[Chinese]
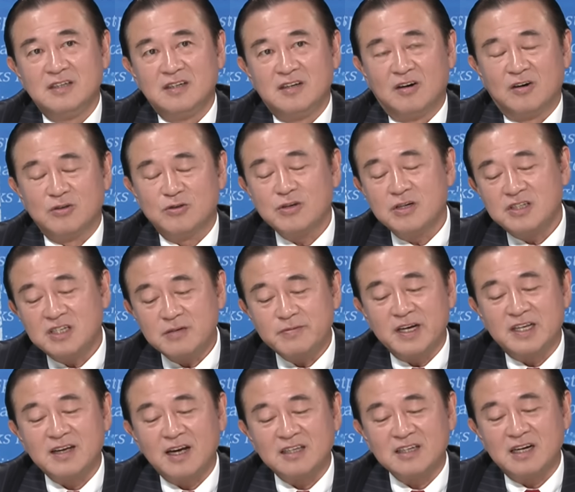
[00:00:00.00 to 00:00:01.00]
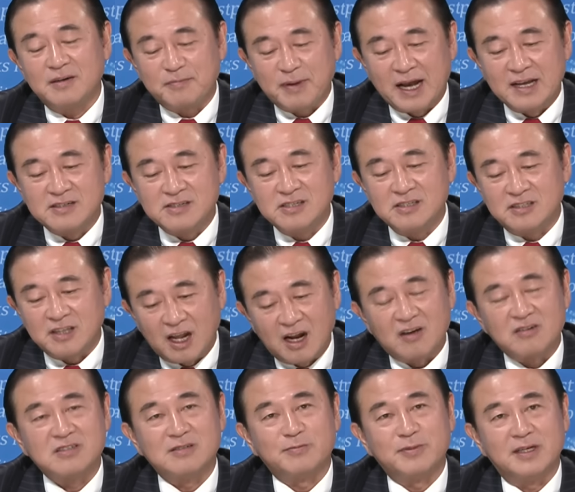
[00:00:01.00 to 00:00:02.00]
哦，所以基本上这个盘是跌
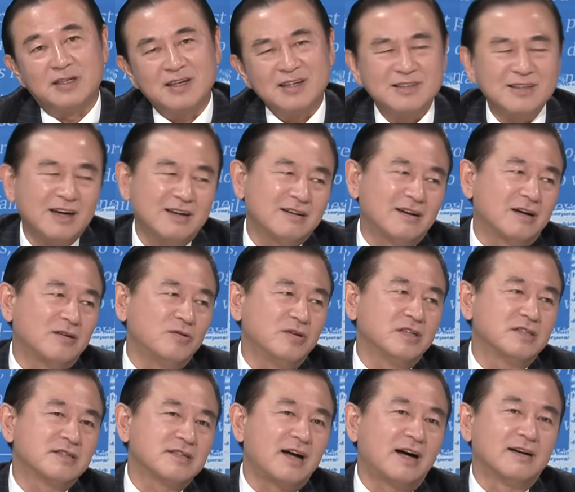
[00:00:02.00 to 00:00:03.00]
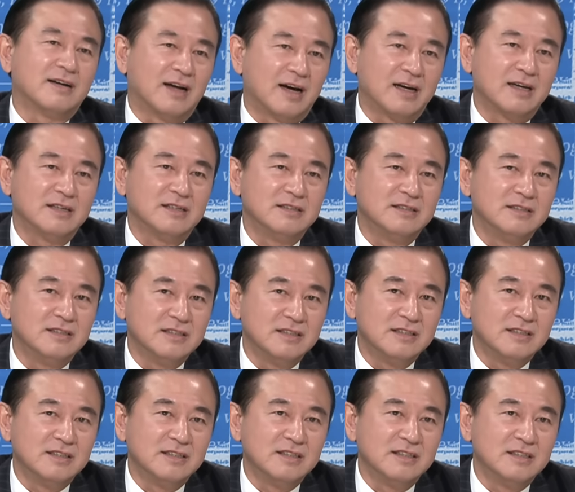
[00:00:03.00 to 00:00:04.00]
到这边，它当然会上来，
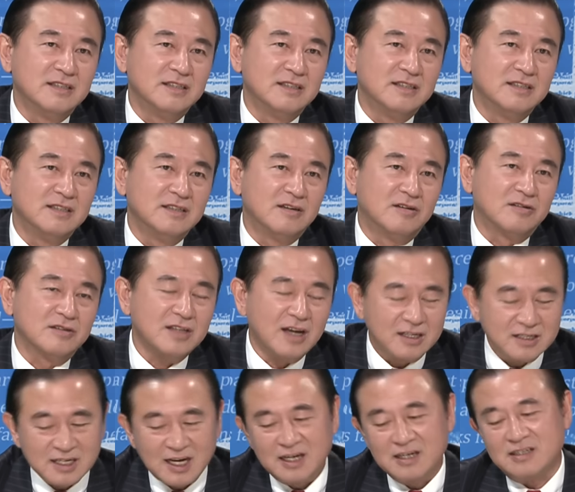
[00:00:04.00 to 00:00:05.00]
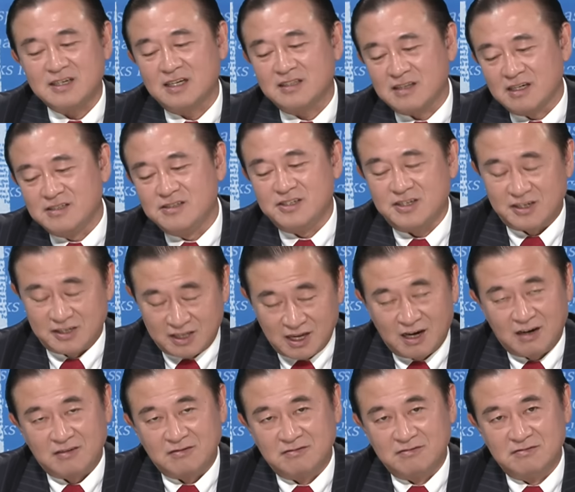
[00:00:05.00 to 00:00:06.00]
哦，大家也在等解
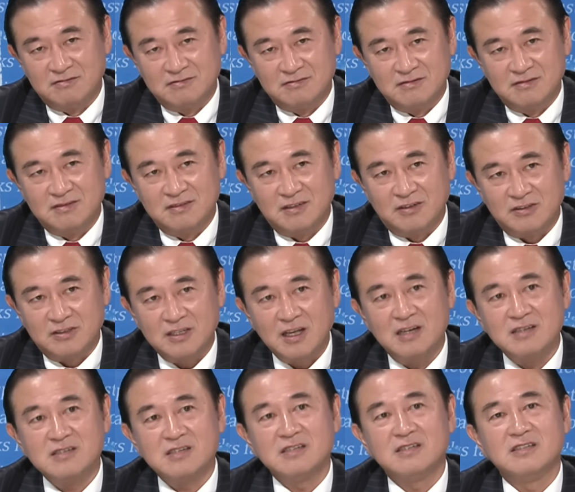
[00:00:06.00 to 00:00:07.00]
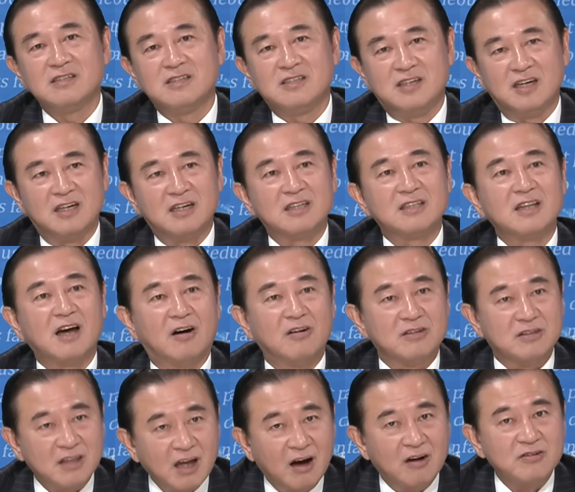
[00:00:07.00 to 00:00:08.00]
套，哦，但是解了
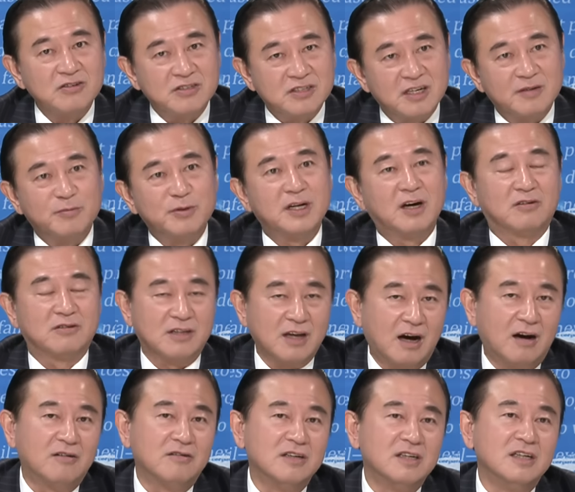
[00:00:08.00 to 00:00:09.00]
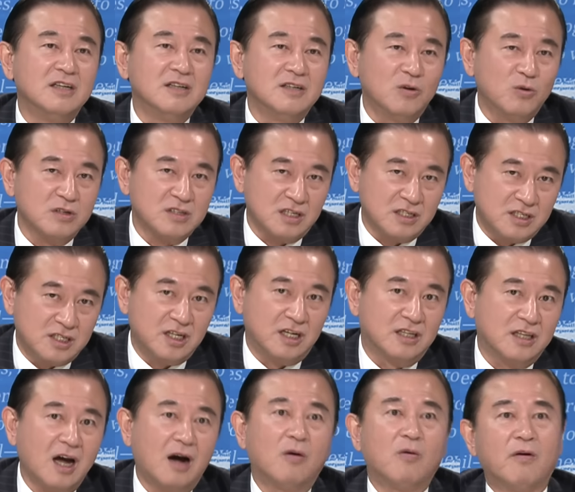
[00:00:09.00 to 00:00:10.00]
套解不了套，或者
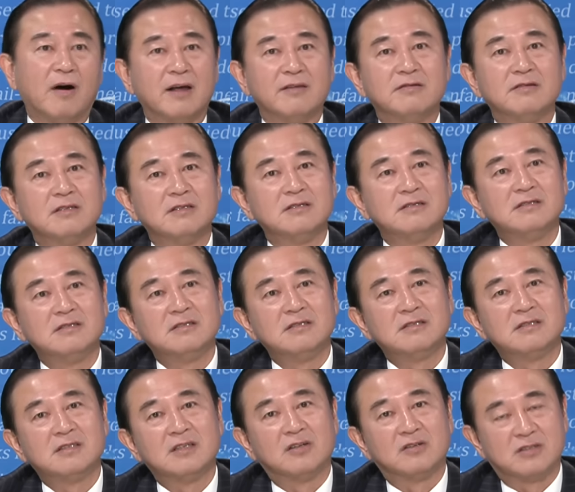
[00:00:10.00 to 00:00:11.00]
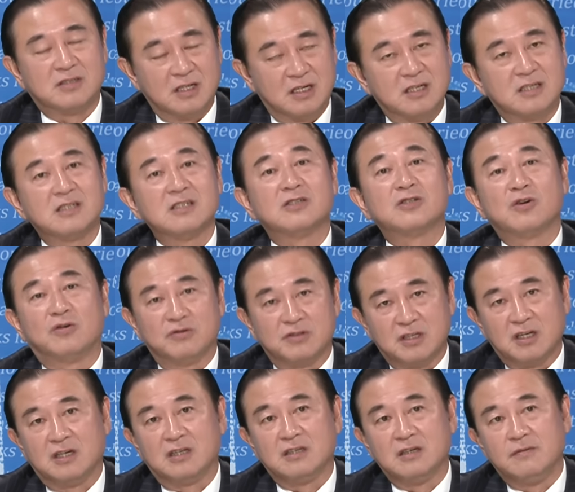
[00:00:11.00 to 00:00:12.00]
解套完，哦，这个是重
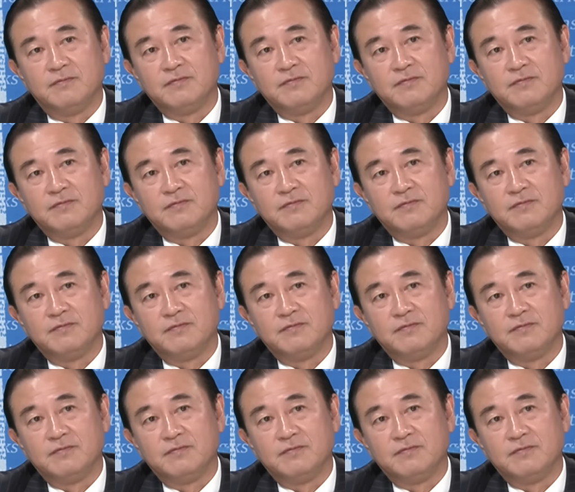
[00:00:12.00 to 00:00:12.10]
点。